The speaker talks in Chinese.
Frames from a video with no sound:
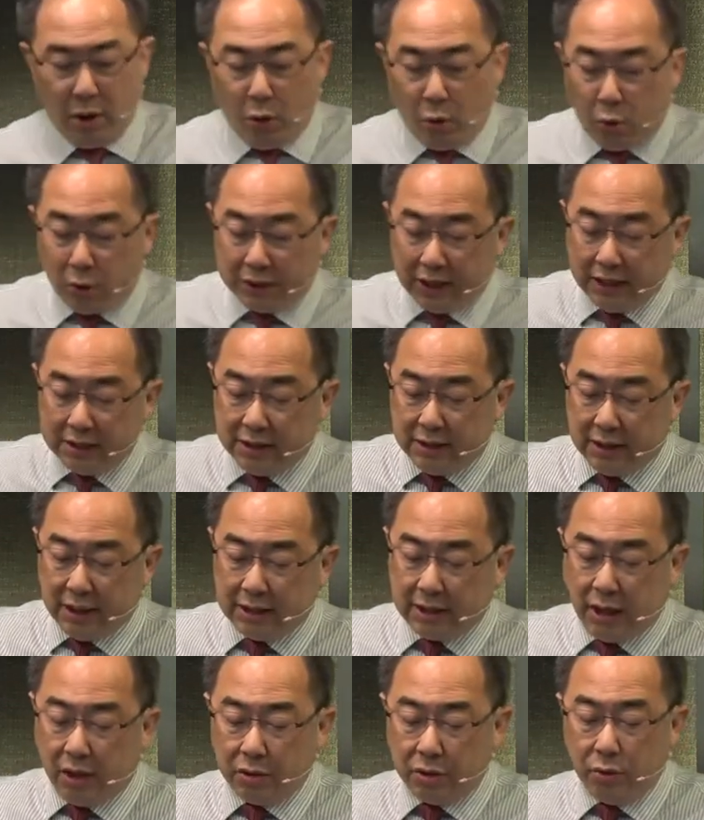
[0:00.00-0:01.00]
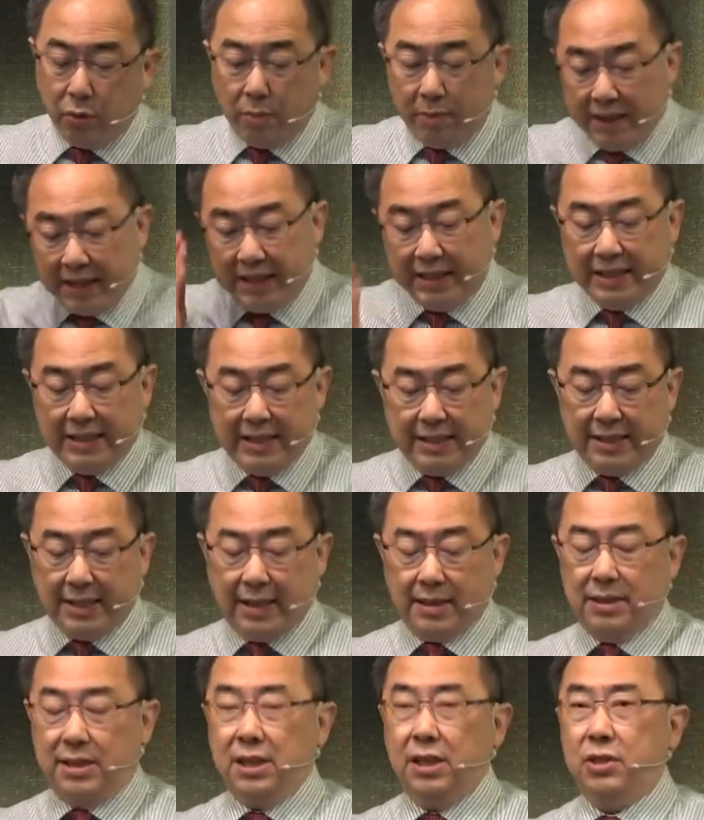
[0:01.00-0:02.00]
我相信这个道理，我们理智
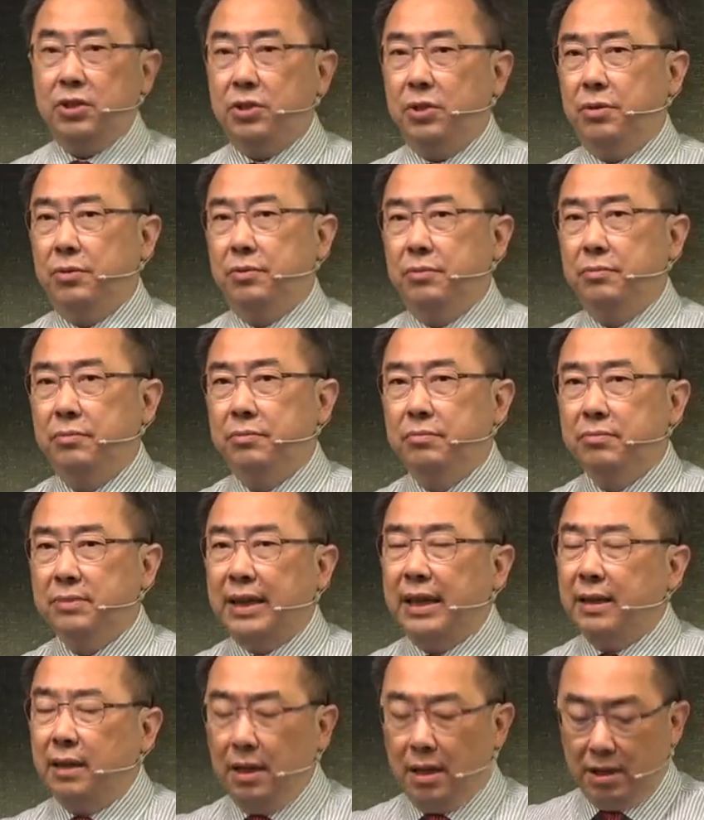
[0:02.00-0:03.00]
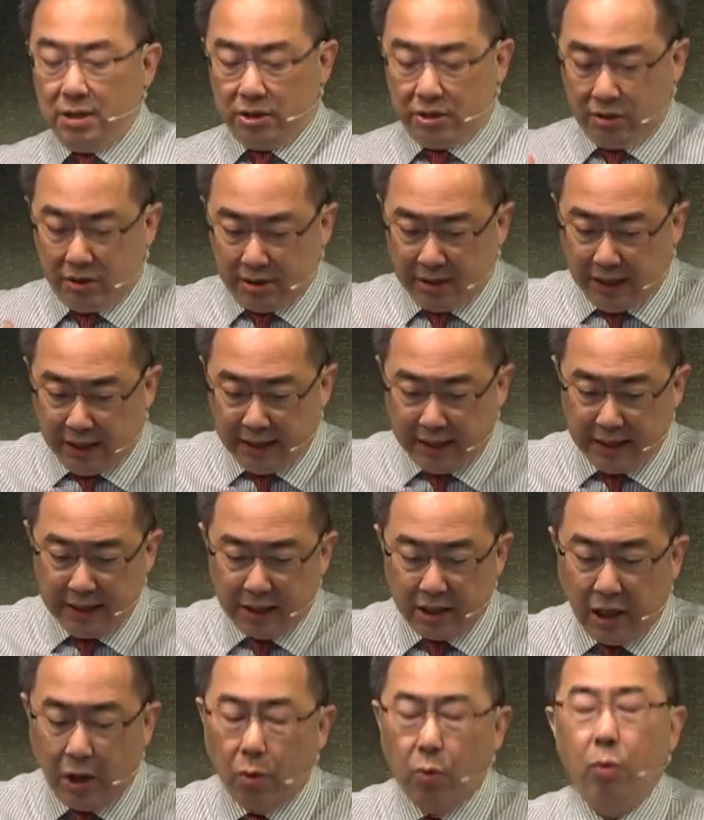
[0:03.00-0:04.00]
上接受，但事实上
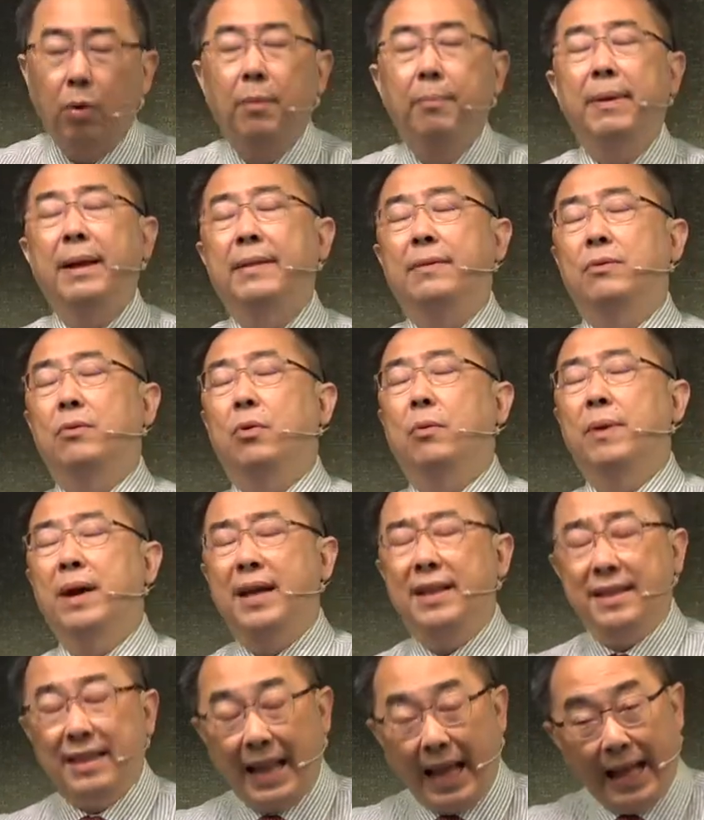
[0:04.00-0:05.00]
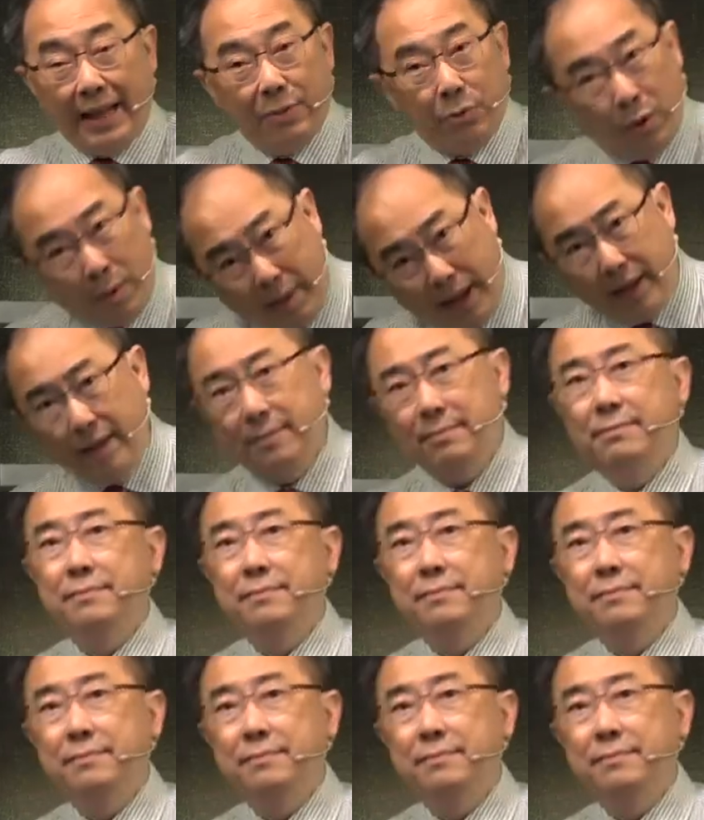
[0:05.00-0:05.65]
临到我们，我们很难，对吗？